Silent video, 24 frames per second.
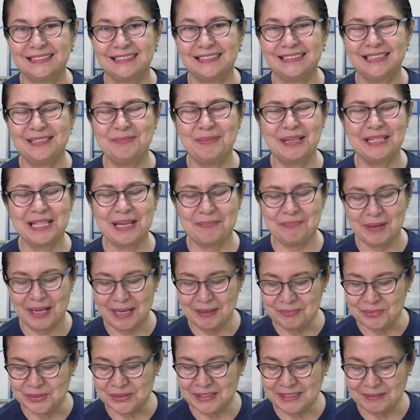Di ba
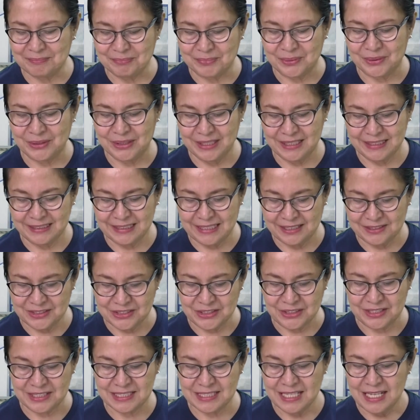napakabuti po ng
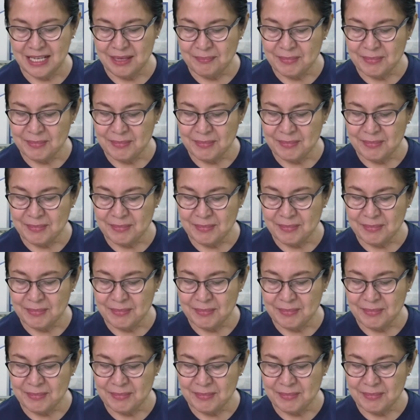Diyos?